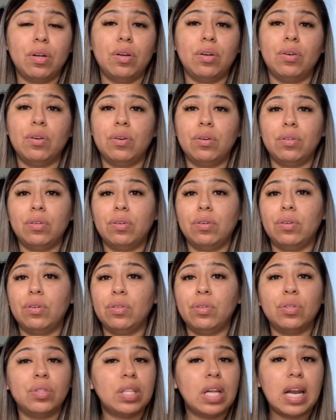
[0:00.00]
no,
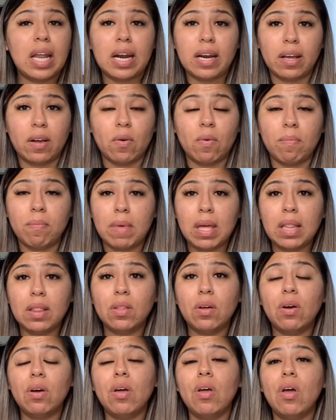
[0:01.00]
no te la
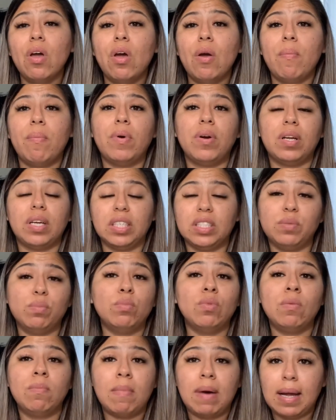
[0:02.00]
recomiendo porque es
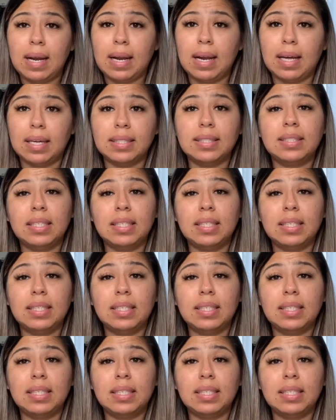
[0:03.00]
muy mala,